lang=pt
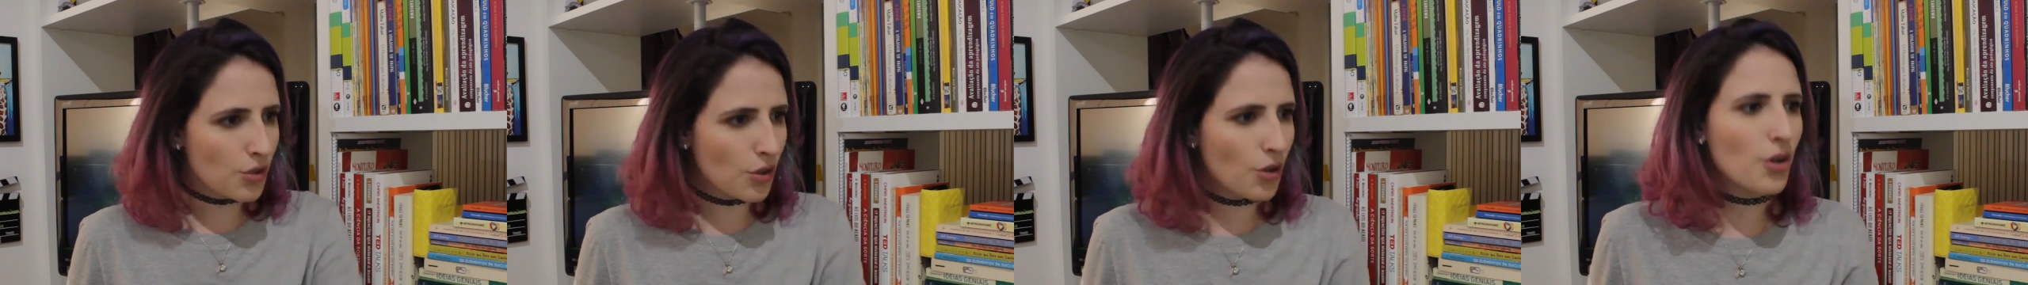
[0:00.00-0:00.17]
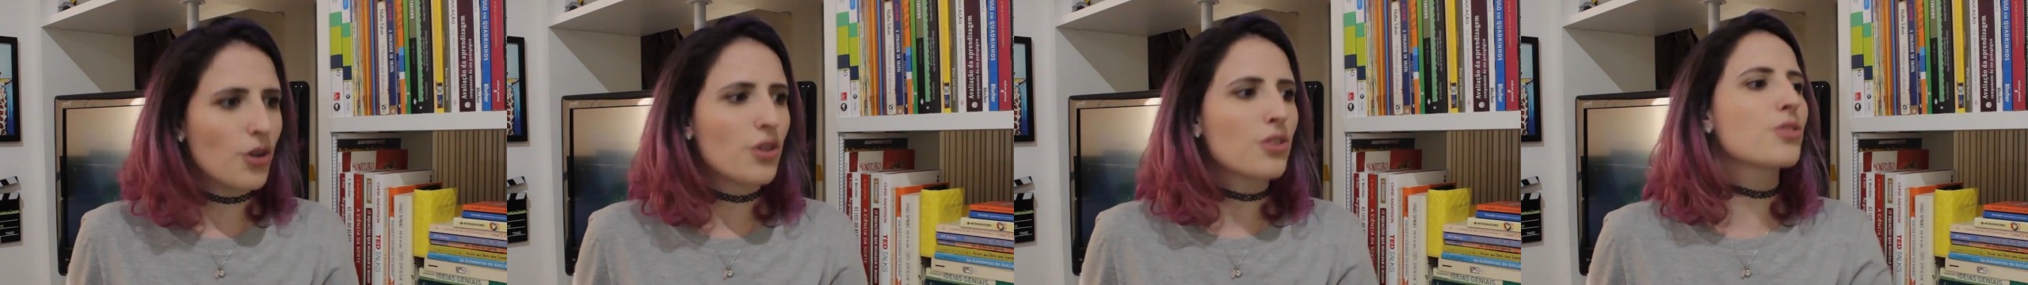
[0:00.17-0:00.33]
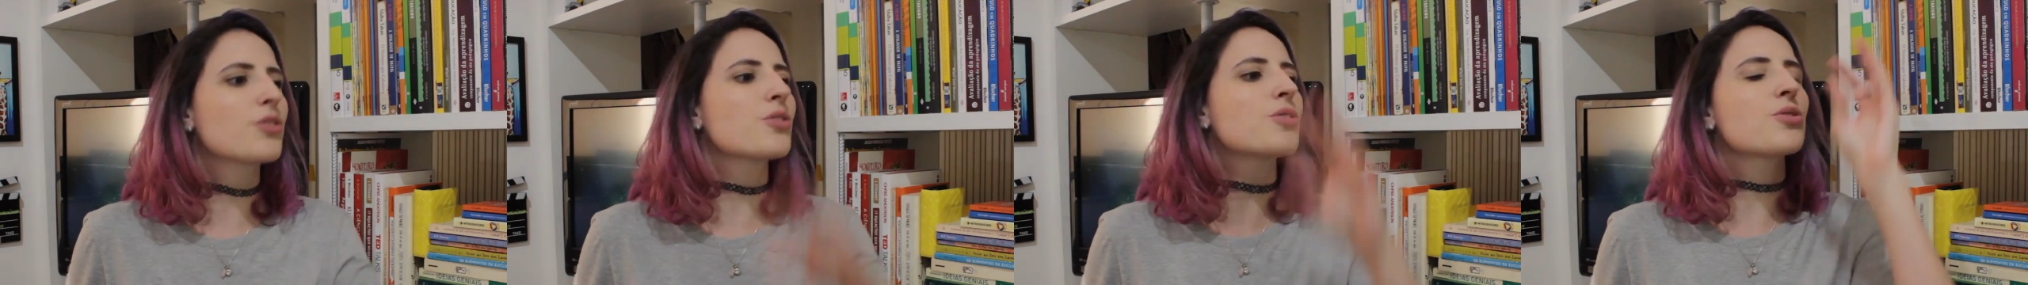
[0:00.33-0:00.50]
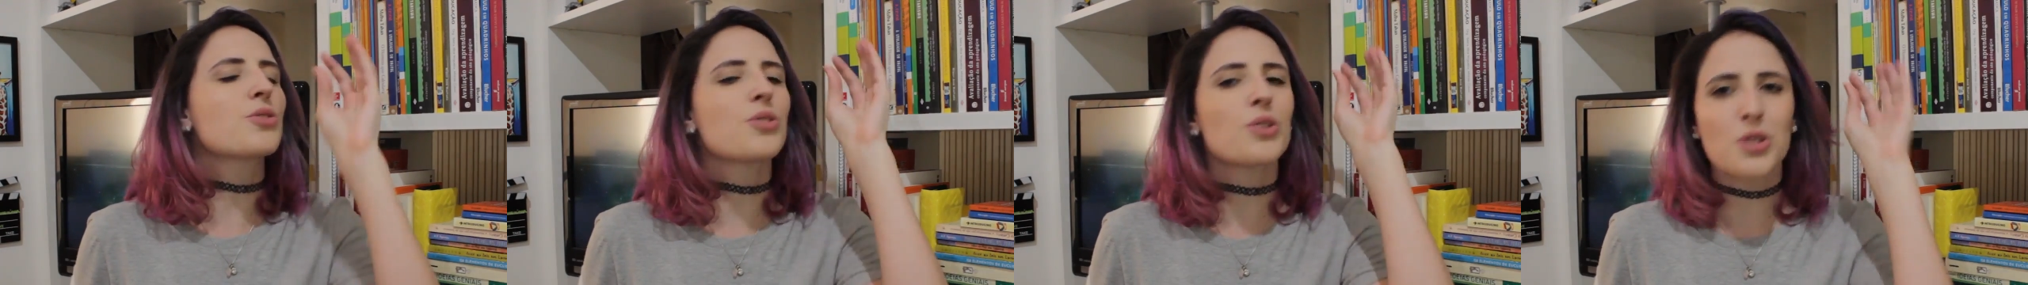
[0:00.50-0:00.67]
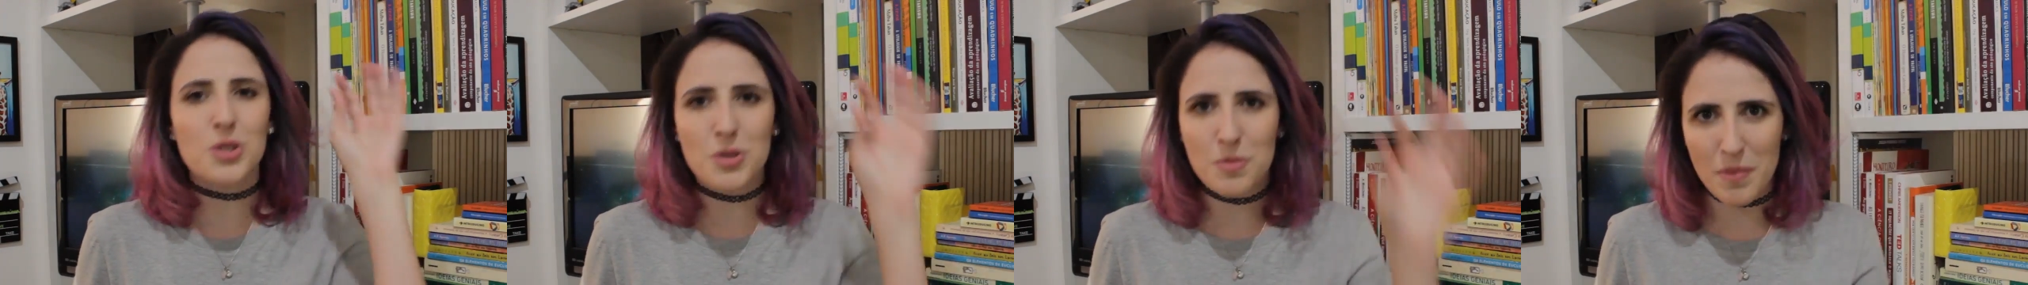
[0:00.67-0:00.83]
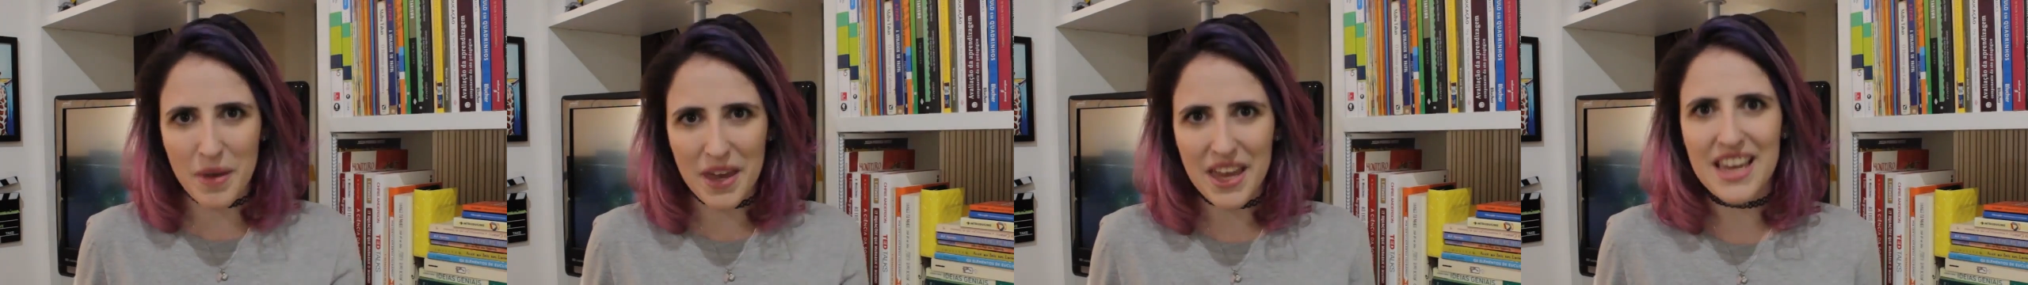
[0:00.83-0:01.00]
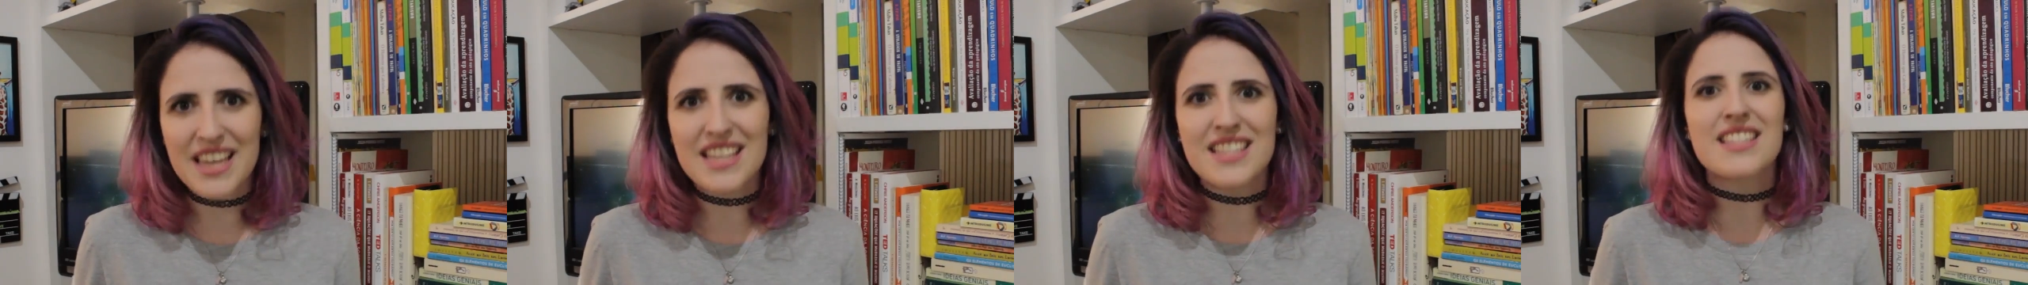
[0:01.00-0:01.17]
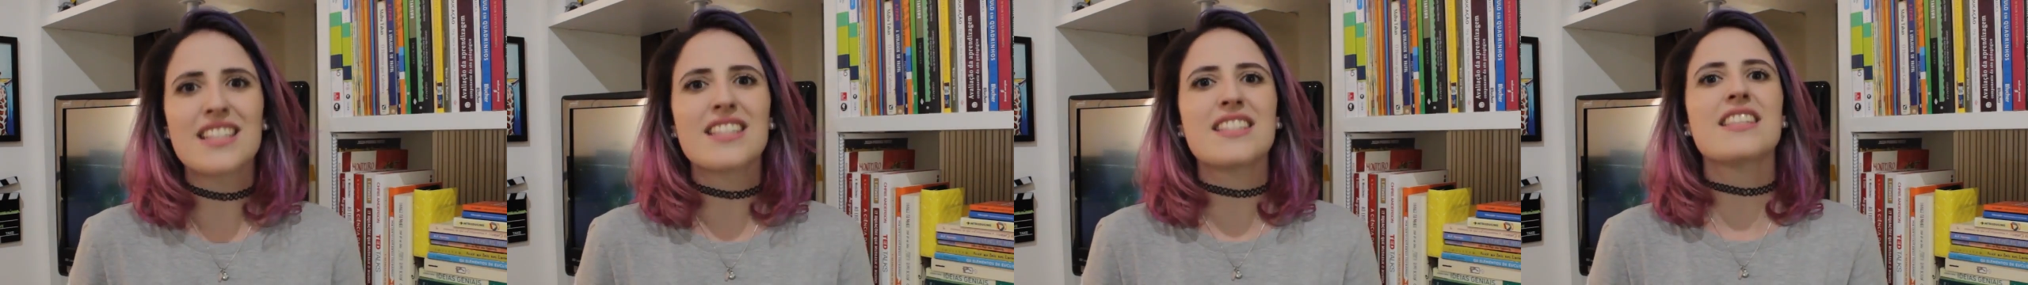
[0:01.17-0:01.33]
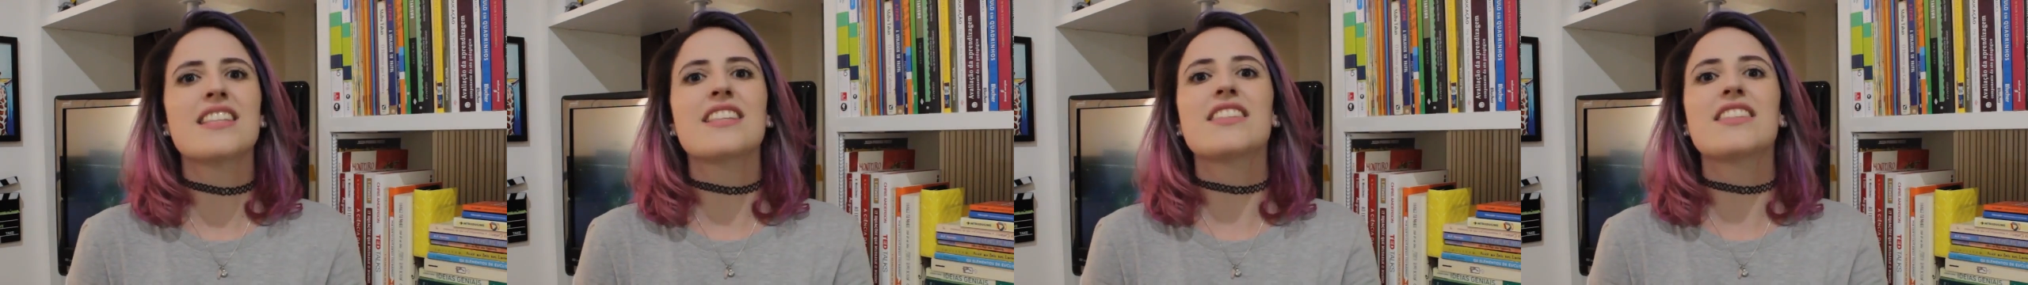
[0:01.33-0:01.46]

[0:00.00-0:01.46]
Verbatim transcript: todos os meses